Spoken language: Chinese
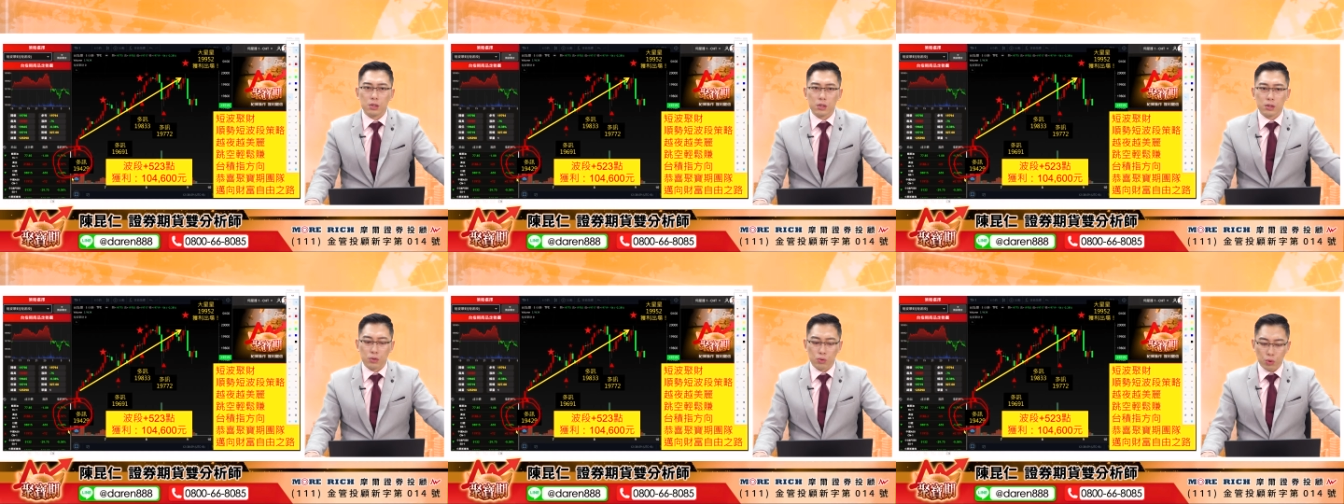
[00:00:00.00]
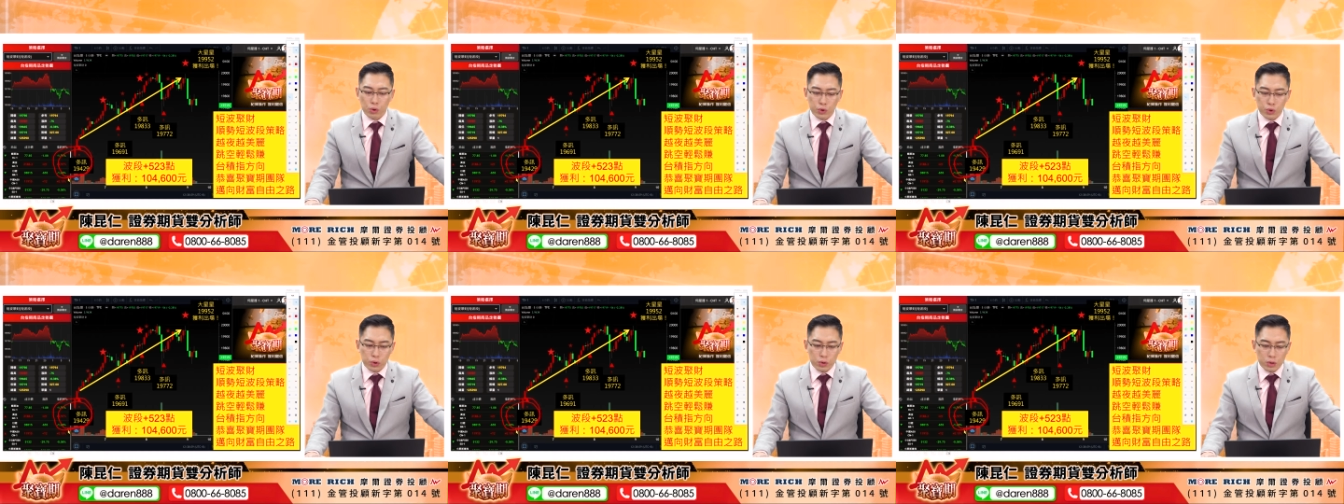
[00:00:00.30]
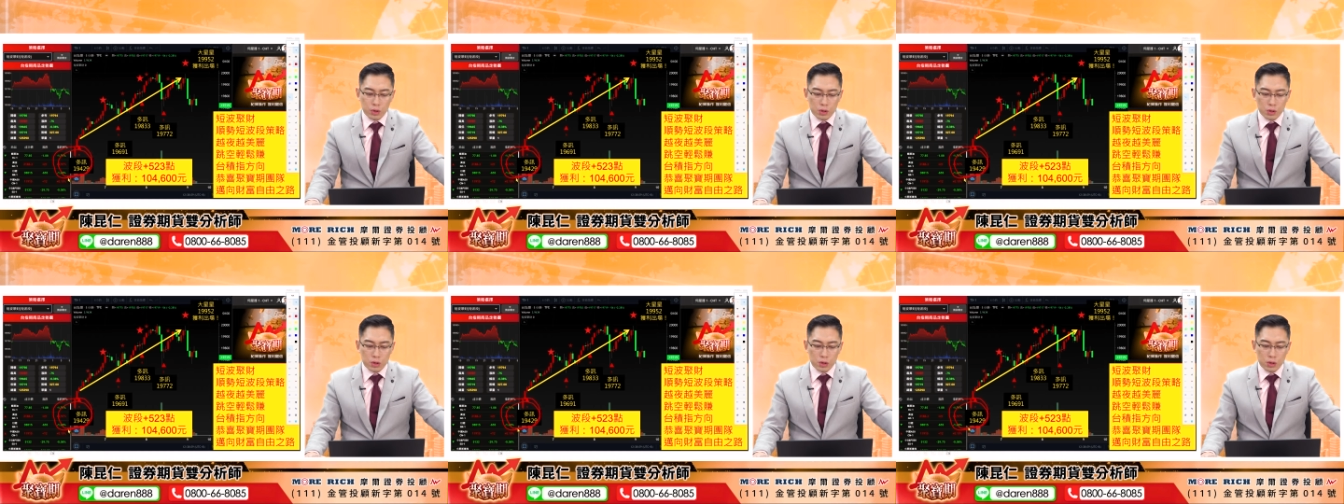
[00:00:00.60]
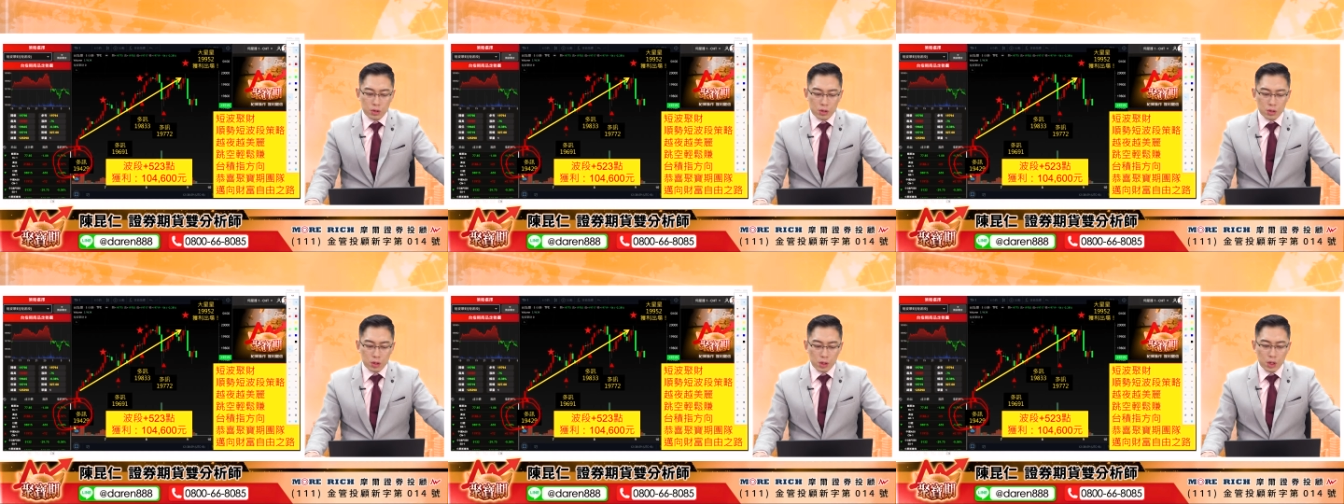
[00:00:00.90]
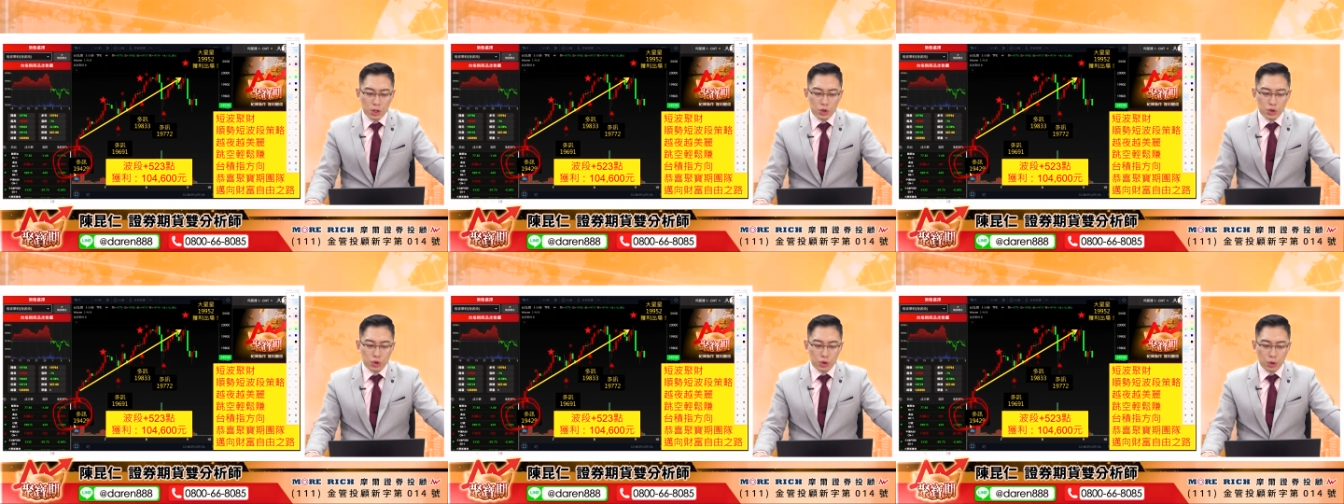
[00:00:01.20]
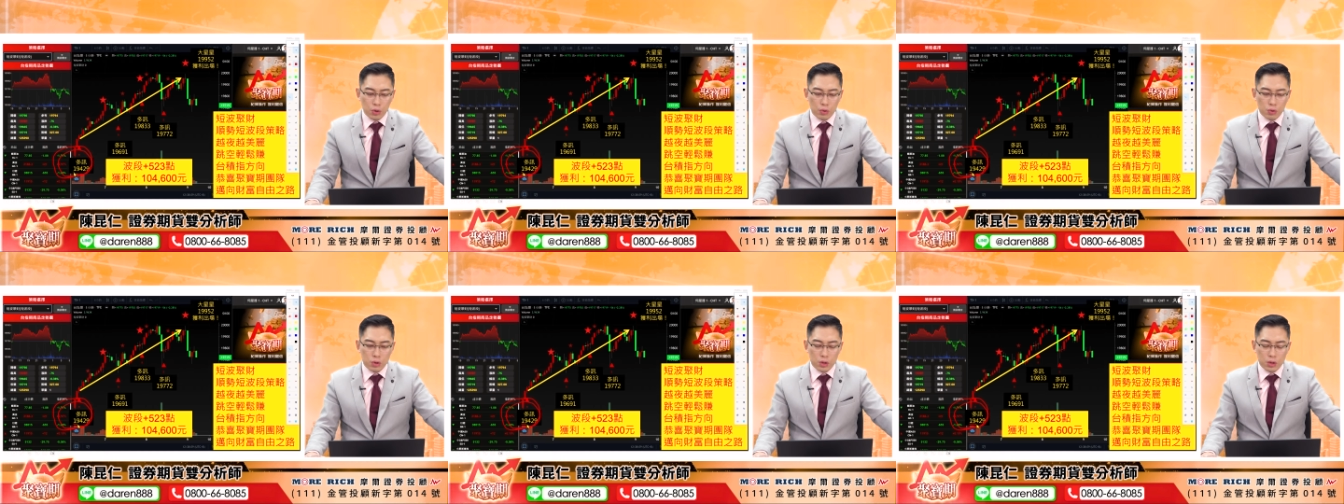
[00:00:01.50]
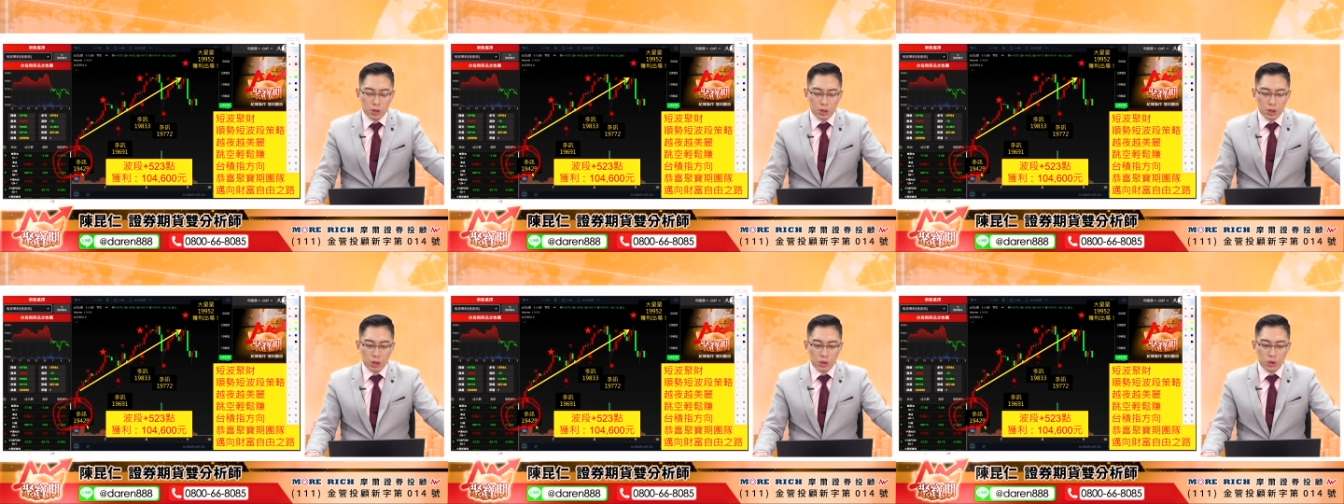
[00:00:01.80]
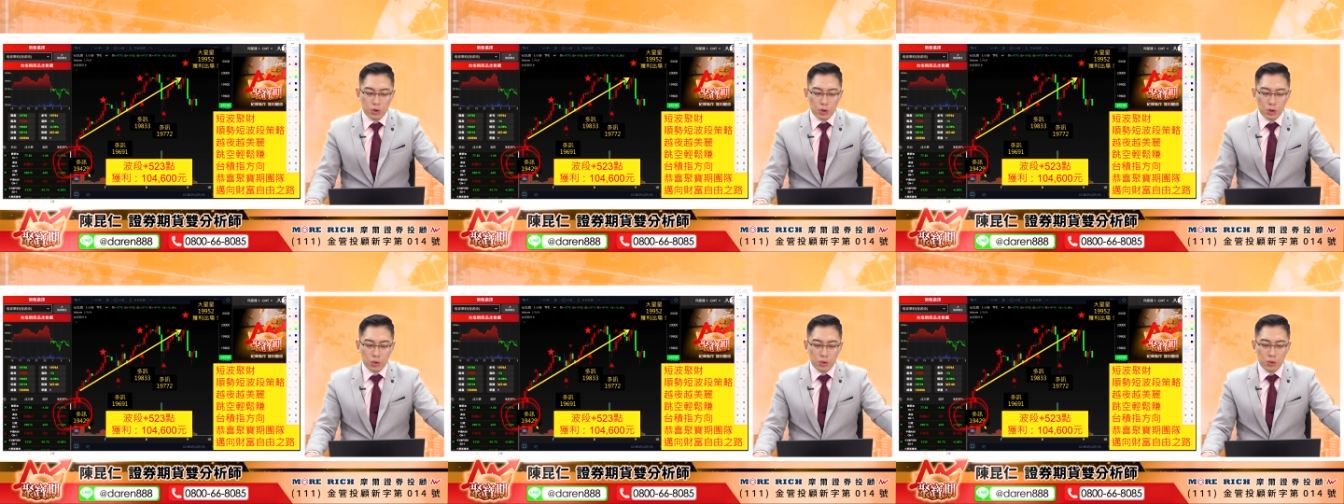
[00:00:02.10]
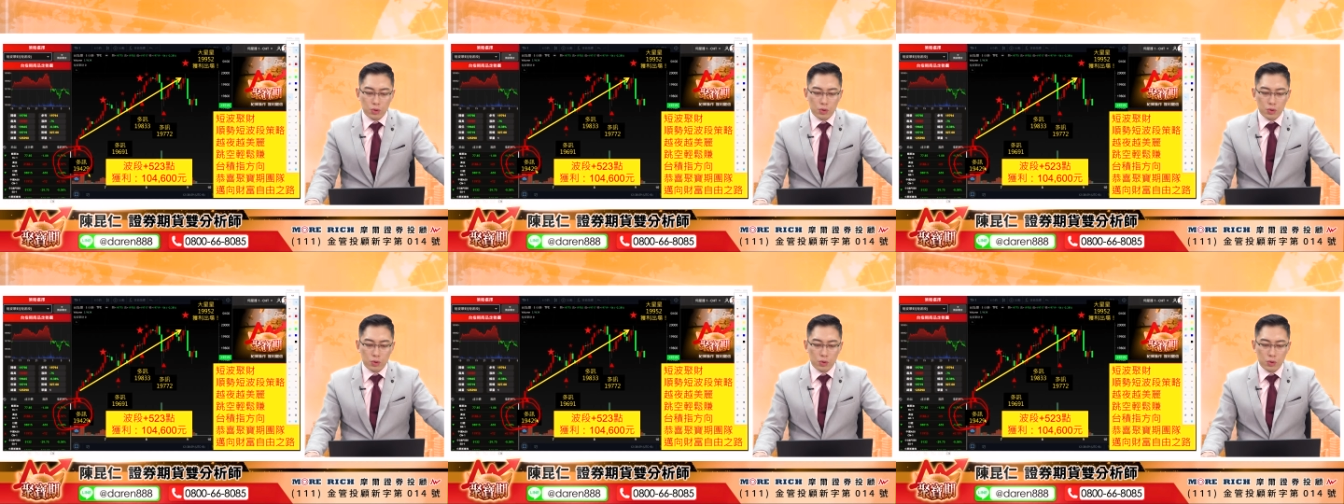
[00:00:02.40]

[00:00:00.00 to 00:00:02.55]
多讯一九四二九，